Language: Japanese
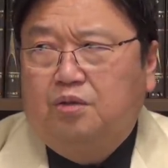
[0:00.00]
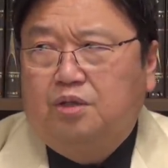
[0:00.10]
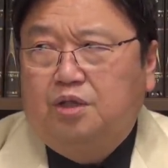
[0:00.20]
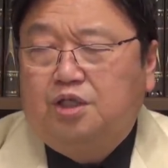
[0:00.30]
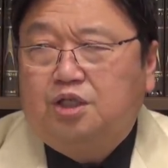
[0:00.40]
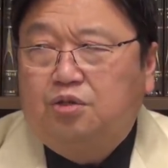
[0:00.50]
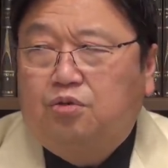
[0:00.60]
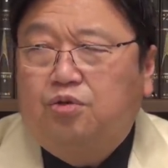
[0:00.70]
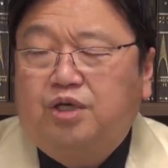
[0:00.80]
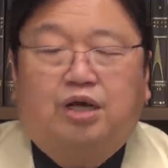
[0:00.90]
西の
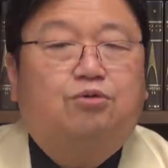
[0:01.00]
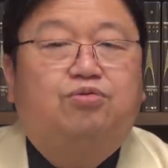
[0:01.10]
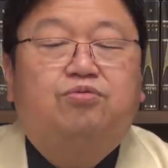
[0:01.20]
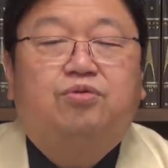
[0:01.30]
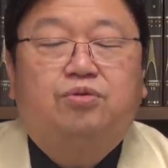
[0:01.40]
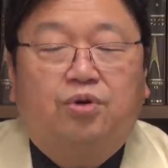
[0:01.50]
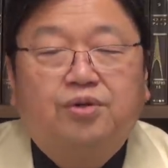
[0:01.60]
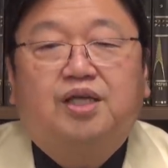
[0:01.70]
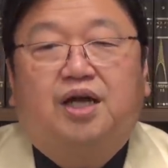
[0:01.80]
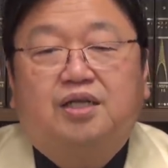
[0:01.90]
方にある
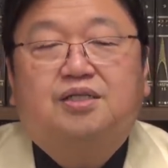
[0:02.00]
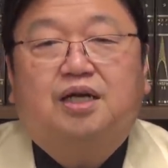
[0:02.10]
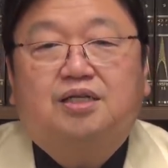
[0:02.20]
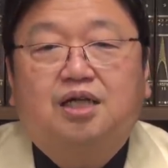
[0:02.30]
フロンティアですか、